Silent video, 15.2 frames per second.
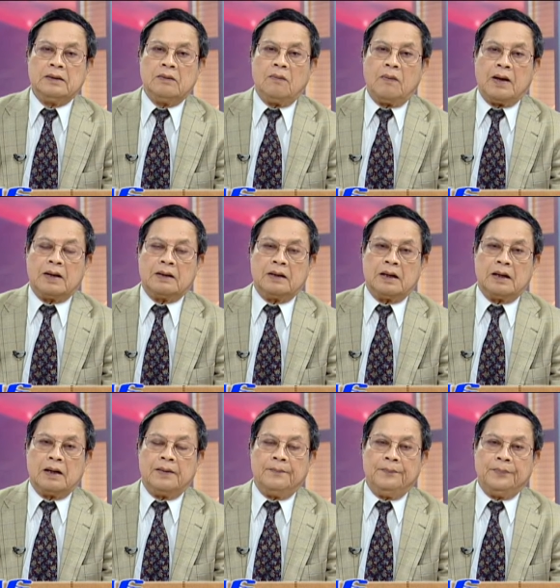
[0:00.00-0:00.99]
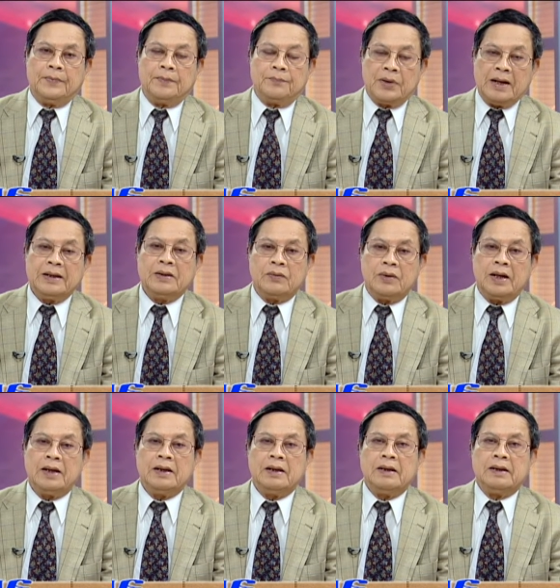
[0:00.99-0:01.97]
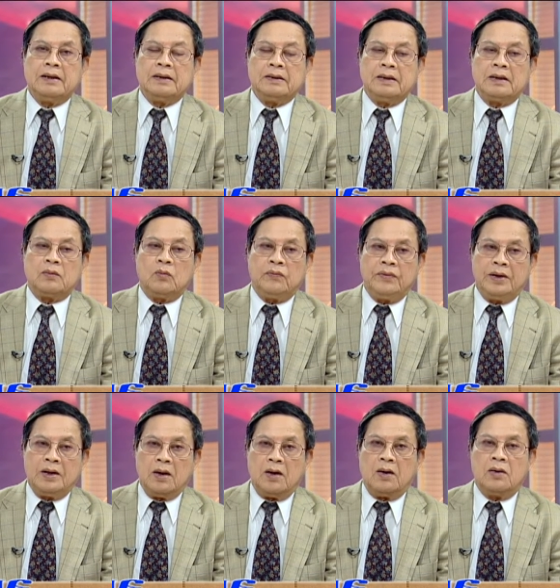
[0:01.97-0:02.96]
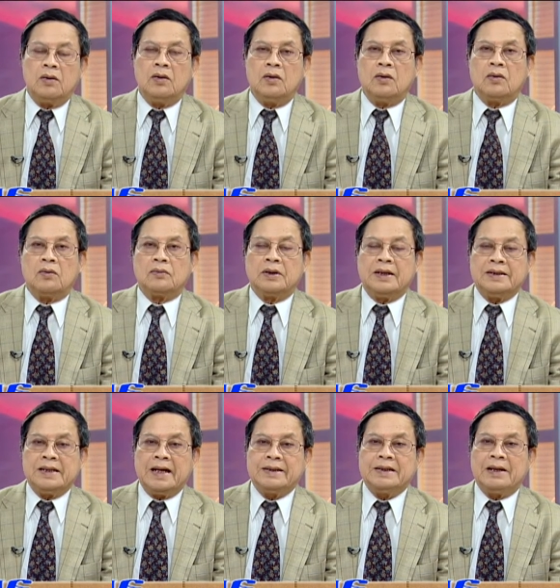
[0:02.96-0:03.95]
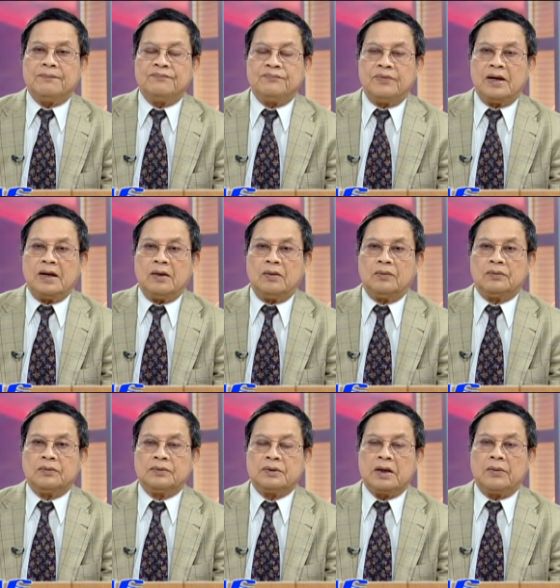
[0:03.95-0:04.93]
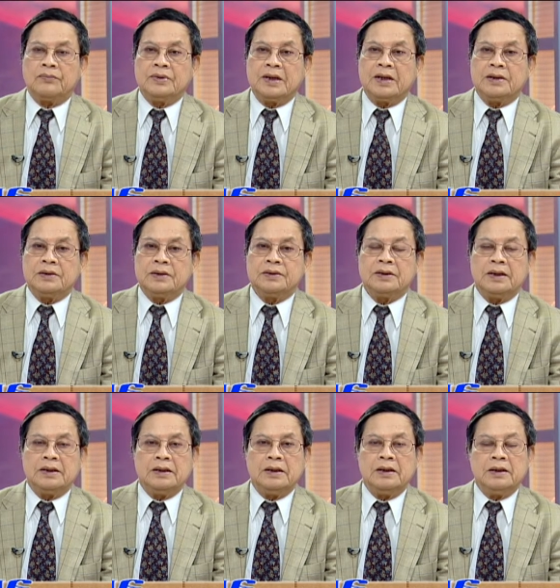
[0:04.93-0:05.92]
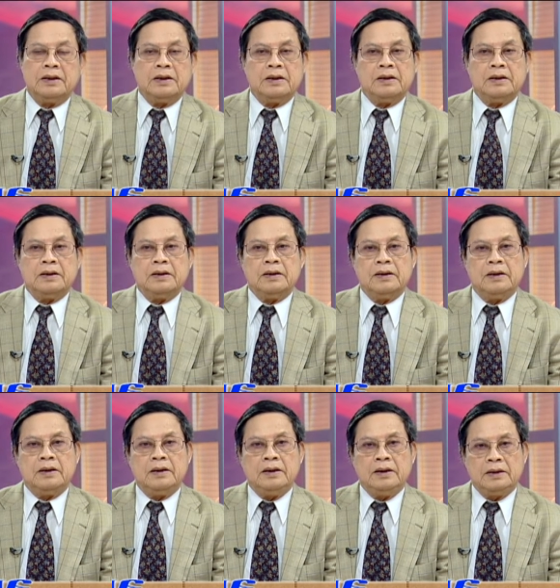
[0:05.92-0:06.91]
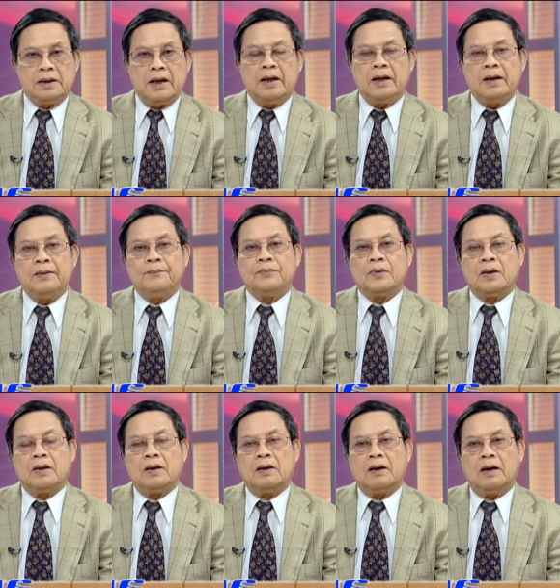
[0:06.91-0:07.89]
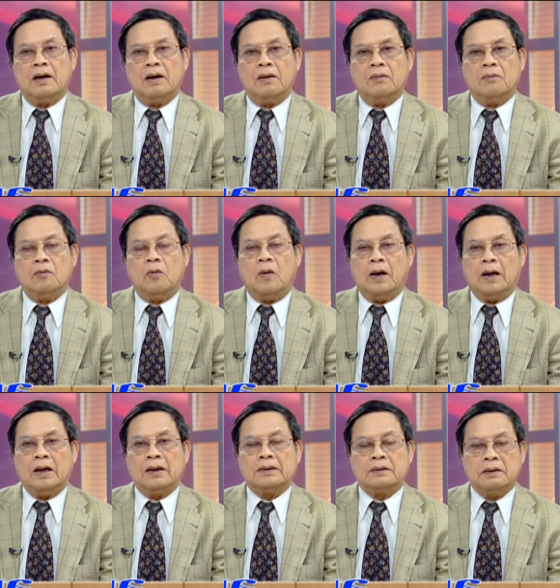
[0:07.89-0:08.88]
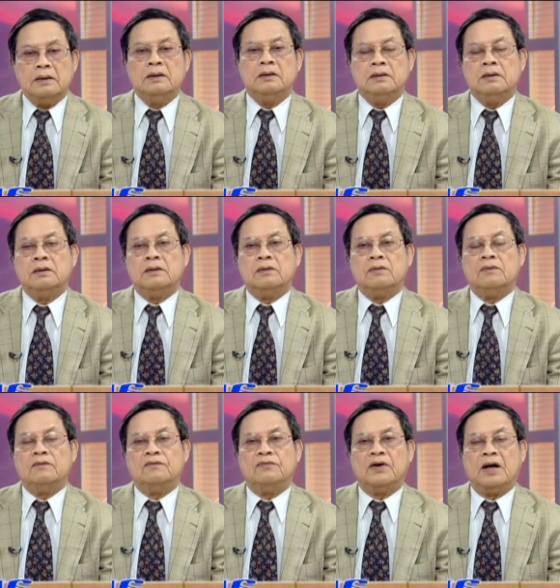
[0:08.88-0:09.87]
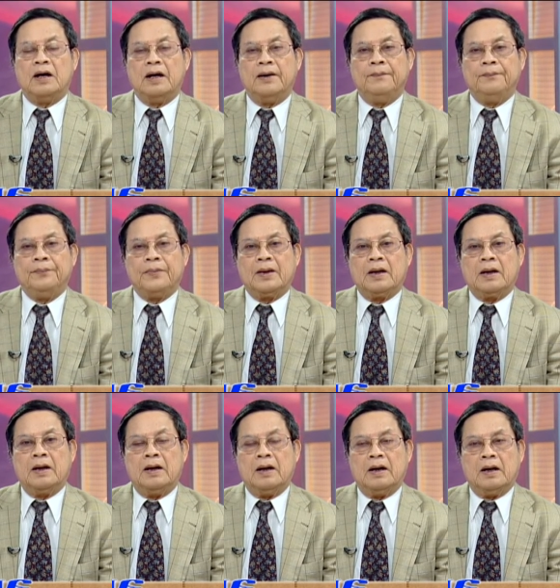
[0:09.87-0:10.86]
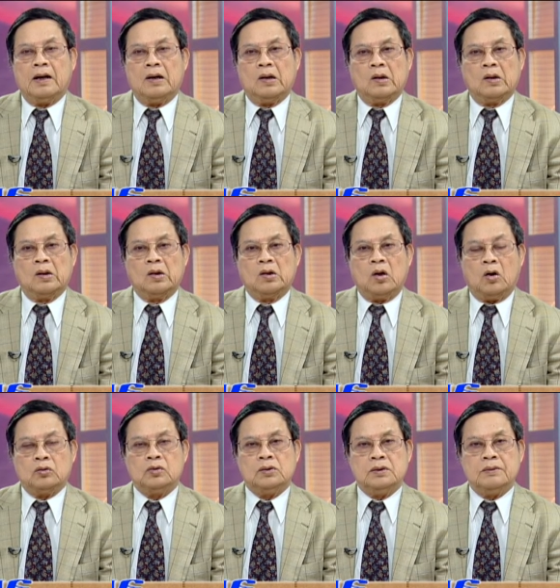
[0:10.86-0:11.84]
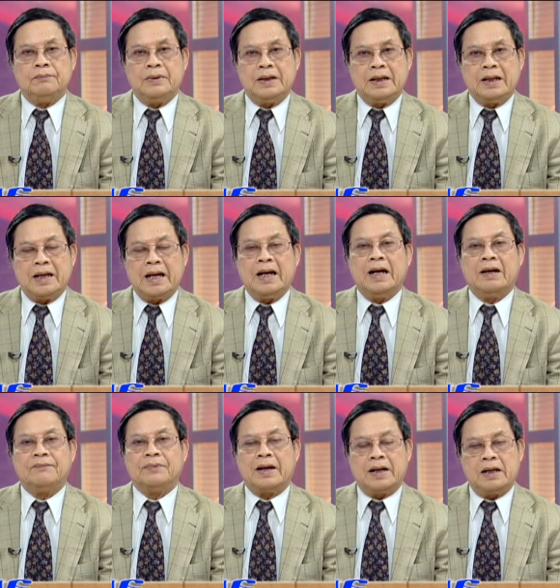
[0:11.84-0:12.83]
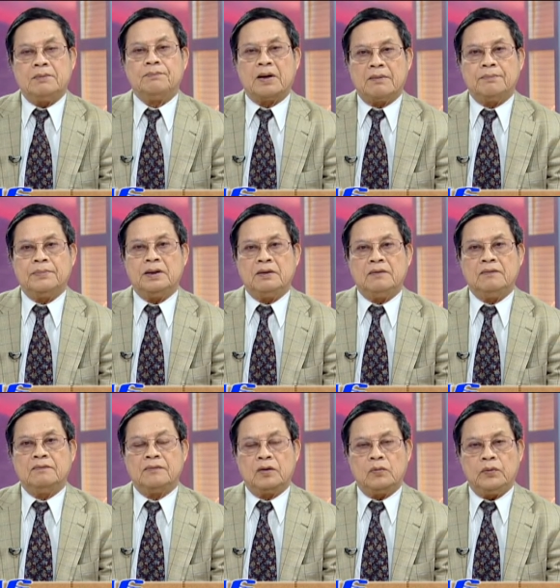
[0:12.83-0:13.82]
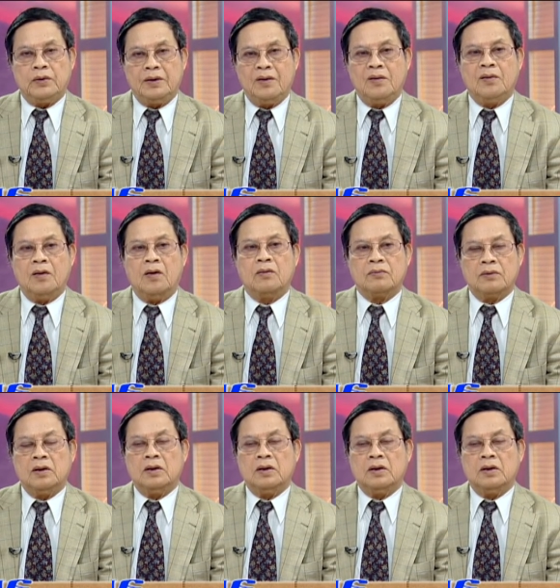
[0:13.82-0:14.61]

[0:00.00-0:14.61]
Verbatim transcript: hoặc là Brand New Day thì quý vị đó đã gia nhập vào trong những cái chương trình y tế à, gọi là tư và à, có thưởng Medicare và y và pi và quy định đó cũng